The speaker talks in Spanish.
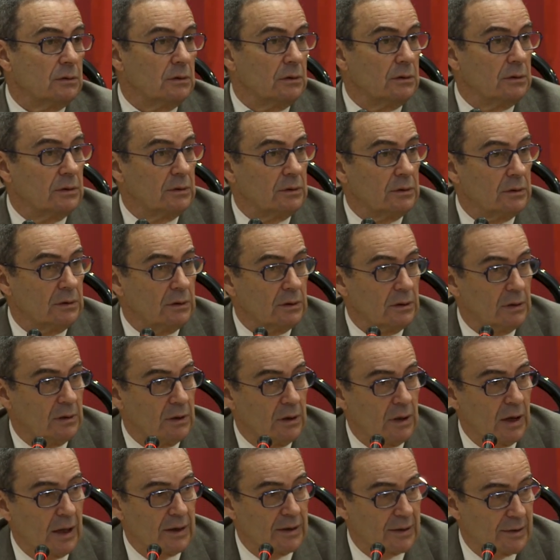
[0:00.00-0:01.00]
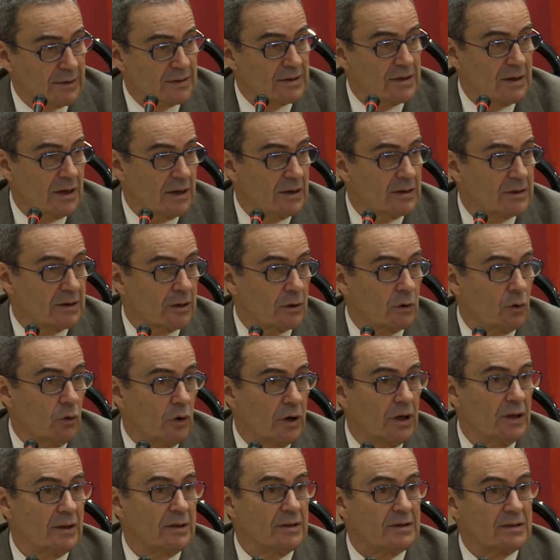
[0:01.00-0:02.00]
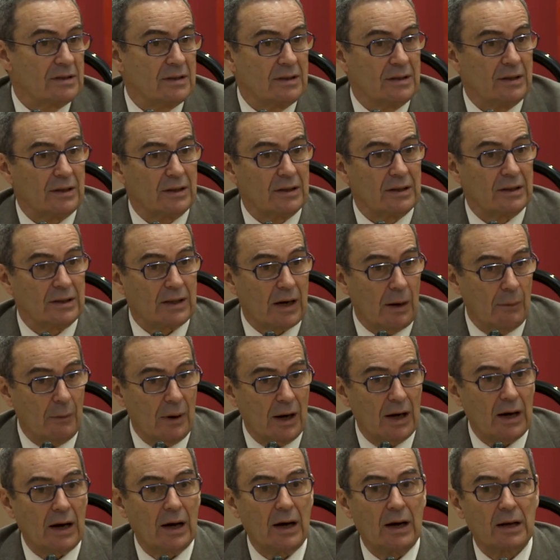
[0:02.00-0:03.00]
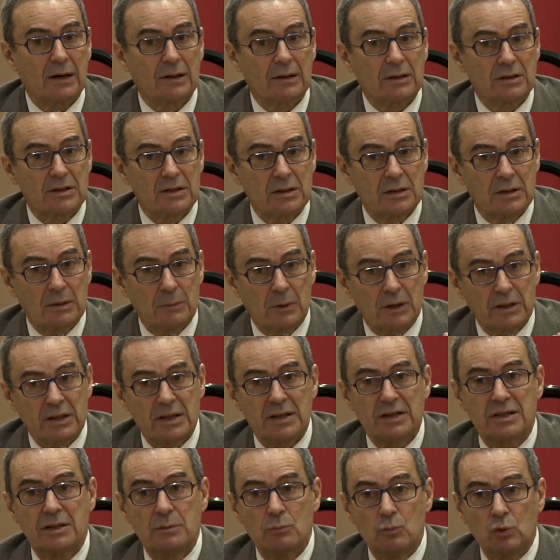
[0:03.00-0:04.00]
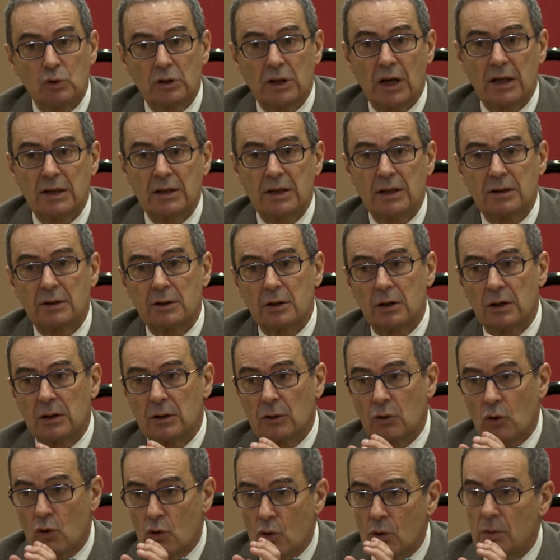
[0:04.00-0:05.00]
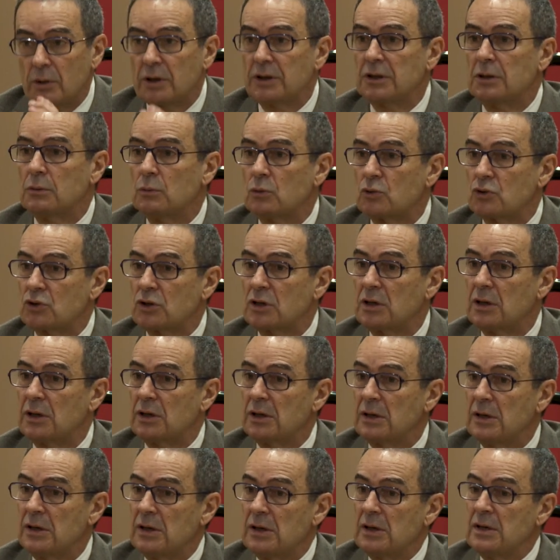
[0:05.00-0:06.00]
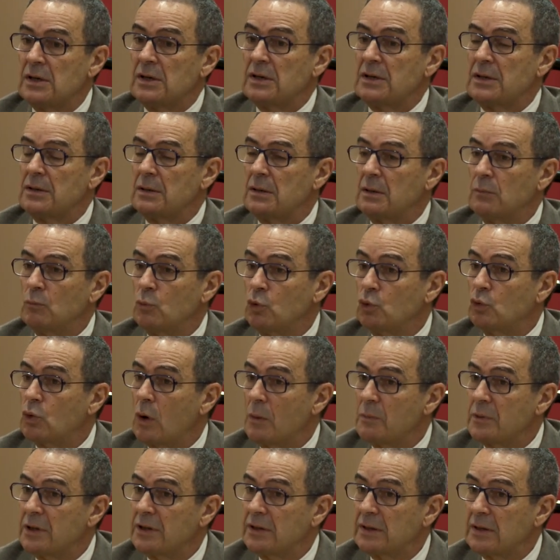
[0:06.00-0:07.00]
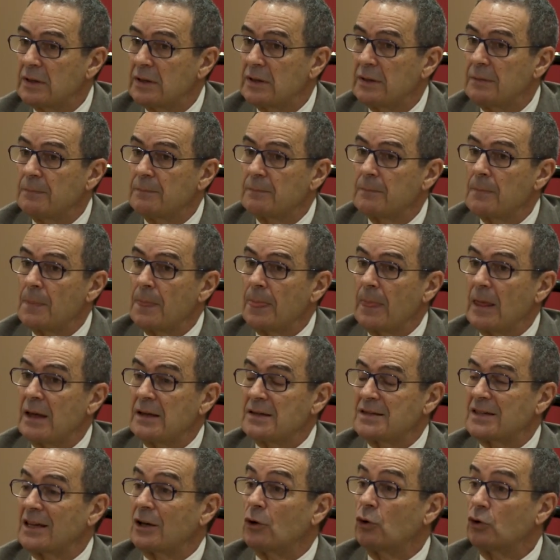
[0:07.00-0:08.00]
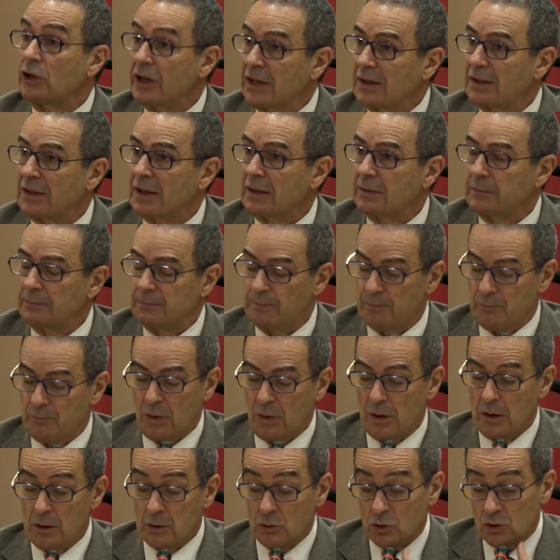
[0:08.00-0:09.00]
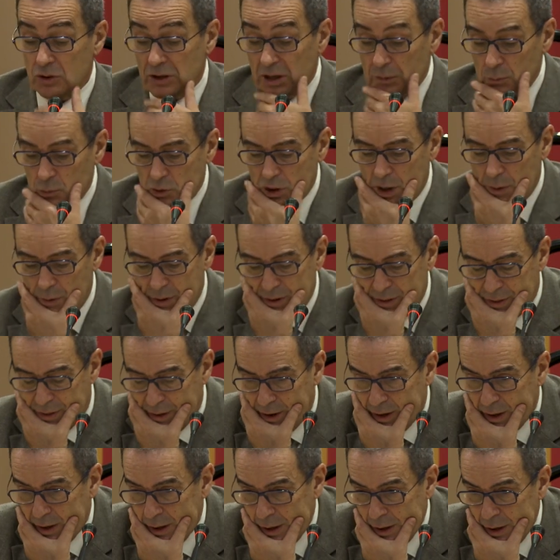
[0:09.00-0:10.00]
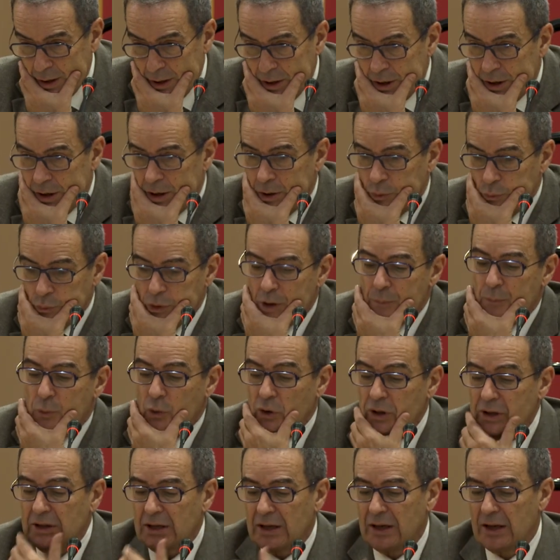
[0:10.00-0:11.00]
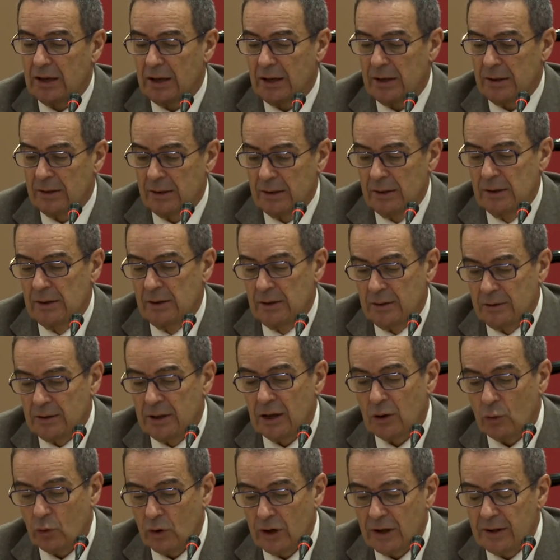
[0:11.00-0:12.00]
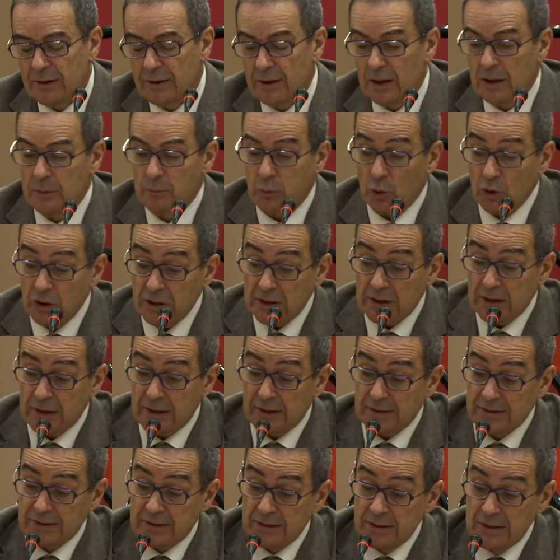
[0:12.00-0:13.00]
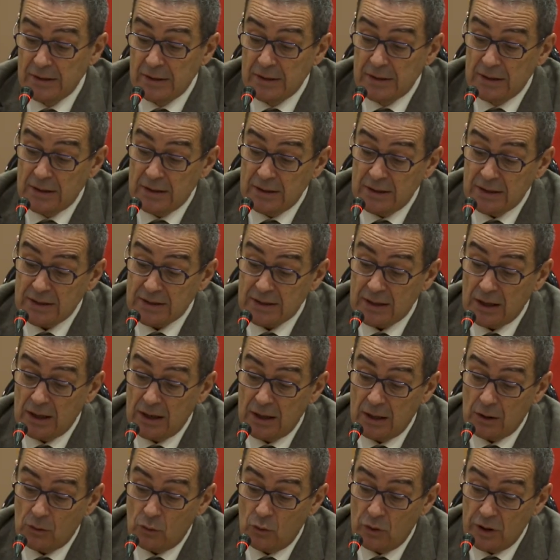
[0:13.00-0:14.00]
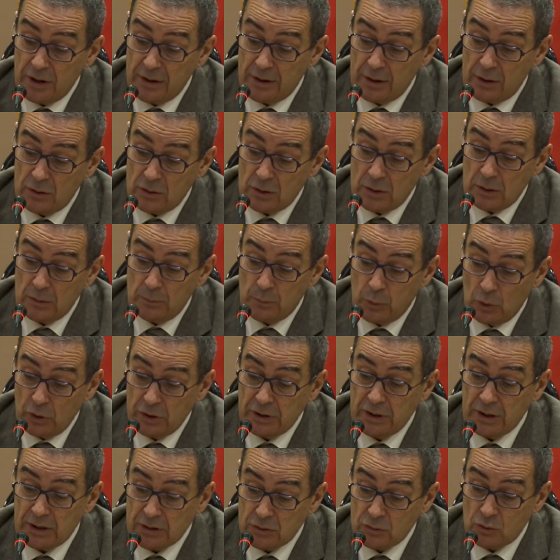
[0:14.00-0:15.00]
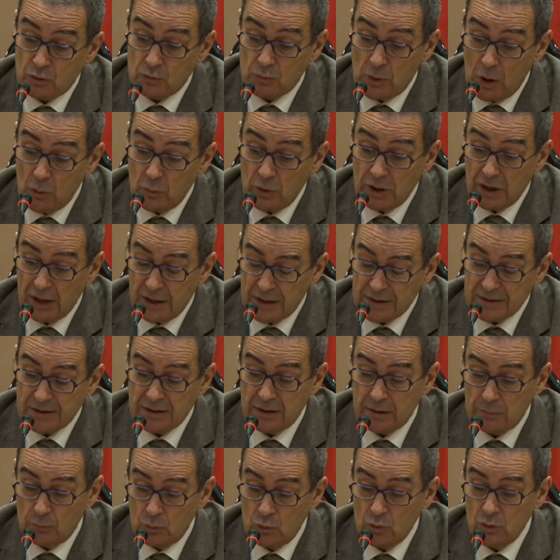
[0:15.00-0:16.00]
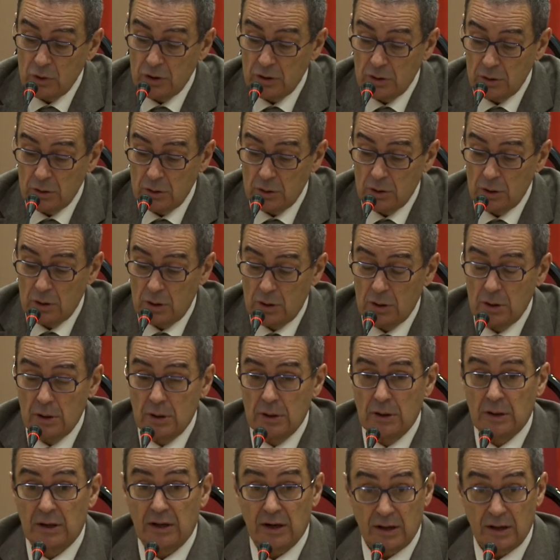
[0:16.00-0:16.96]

eh, la necesidad de ser coherente, es decir, de trabajar de manera simultánea con objetivos que mutuamente se conectan. Entonces tenemos que avanzar en una política de coherencia de políticas. Y esa coherencia de políticas nos va a obligar a ser muy eh,